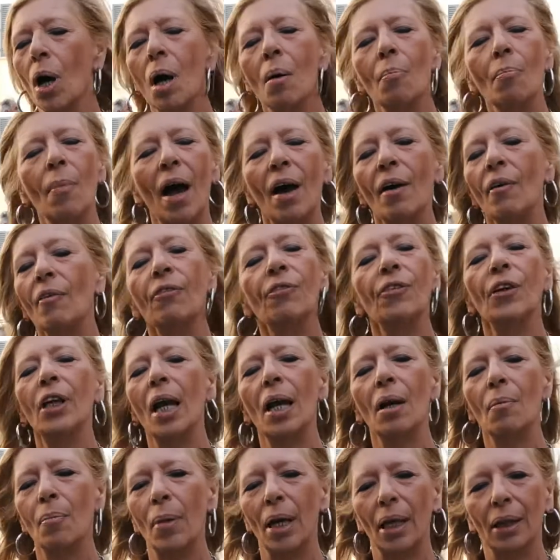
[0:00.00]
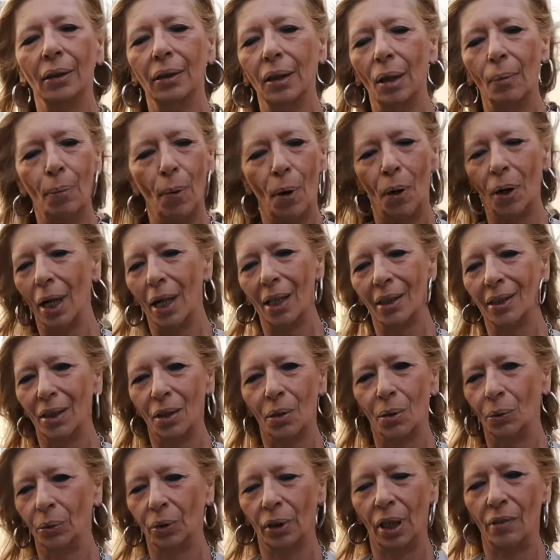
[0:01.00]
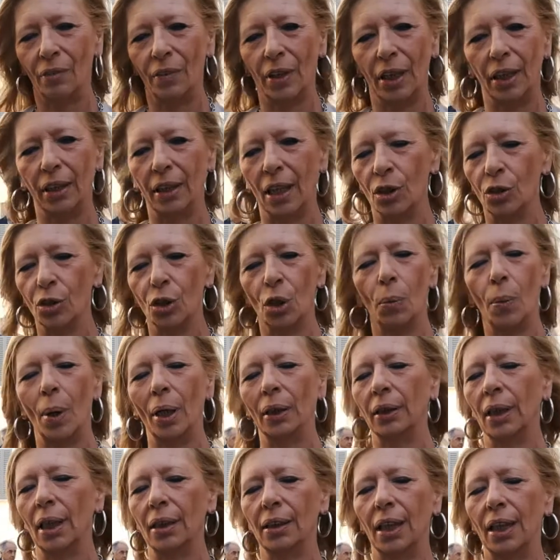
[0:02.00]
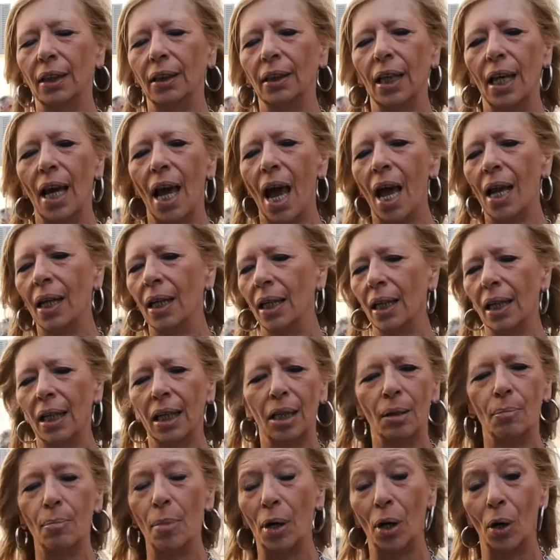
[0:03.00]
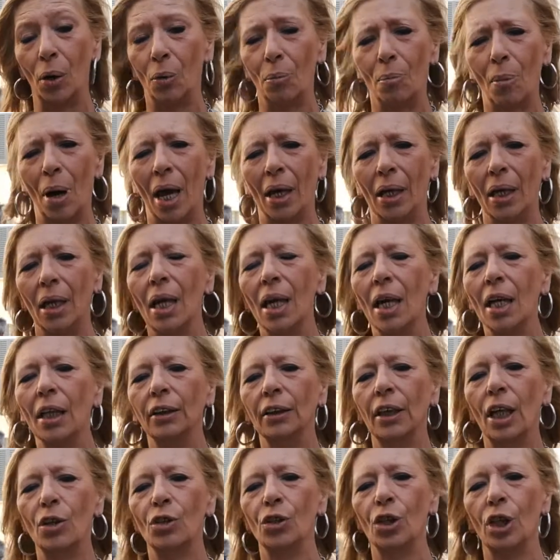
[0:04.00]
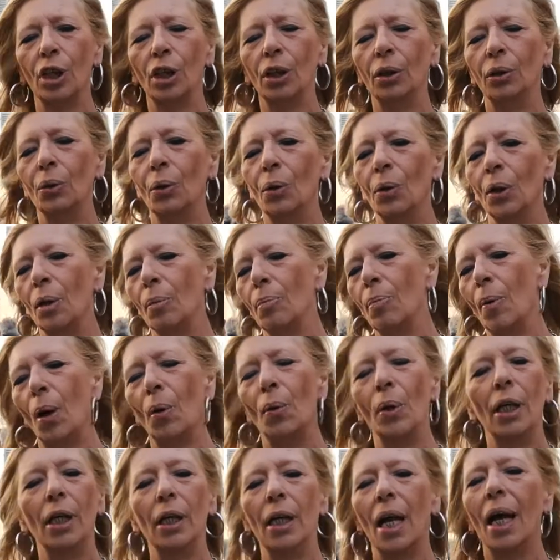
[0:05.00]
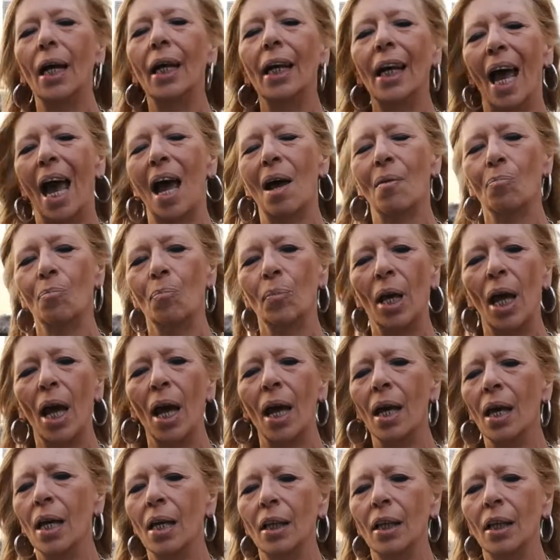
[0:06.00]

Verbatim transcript: ma finalmente poi la seconda vita, a 57 anni, libera ormai dai genitori, Paolina cambia,